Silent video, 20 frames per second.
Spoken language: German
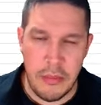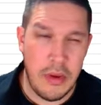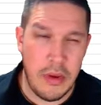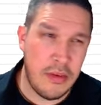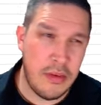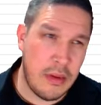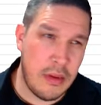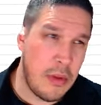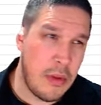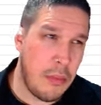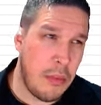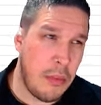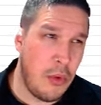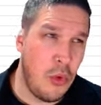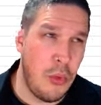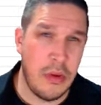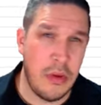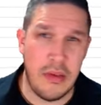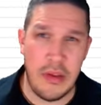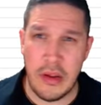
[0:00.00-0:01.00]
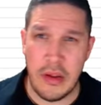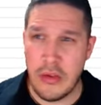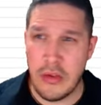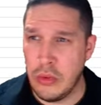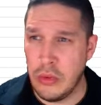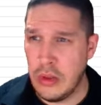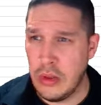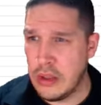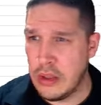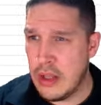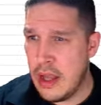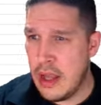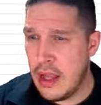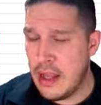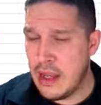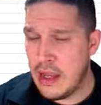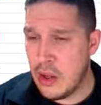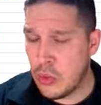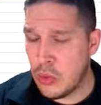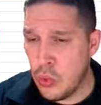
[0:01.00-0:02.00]
Es gibt aber über 600,
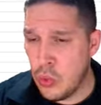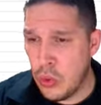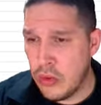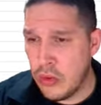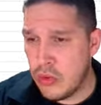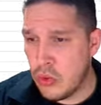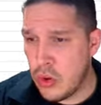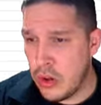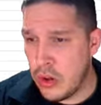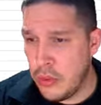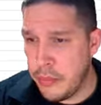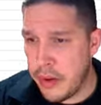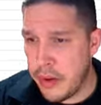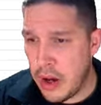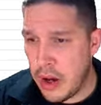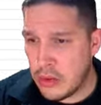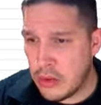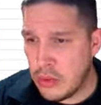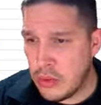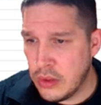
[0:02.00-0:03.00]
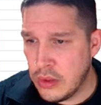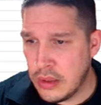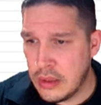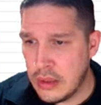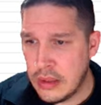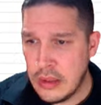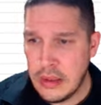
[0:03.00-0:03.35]
laut Google sogar über 800.